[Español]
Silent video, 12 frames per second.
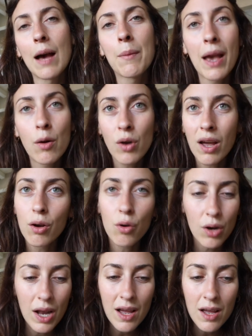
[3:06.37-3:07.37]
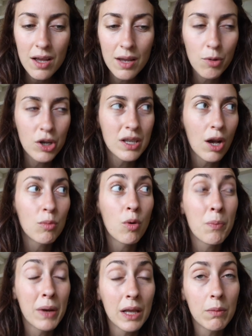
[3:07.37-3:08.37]
Había una cola, hemos estado
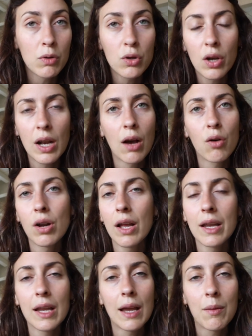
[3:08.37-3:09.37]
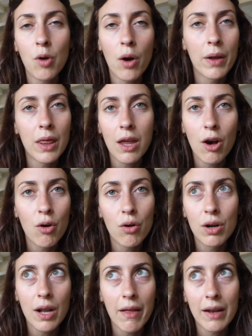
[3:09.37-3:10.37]
como 20 minutos en la cola y hemos avanzado
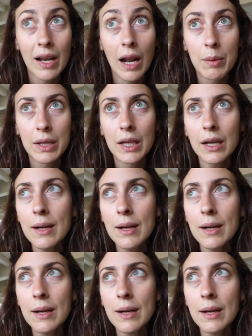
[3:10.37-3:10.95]
nada, ni la mitad.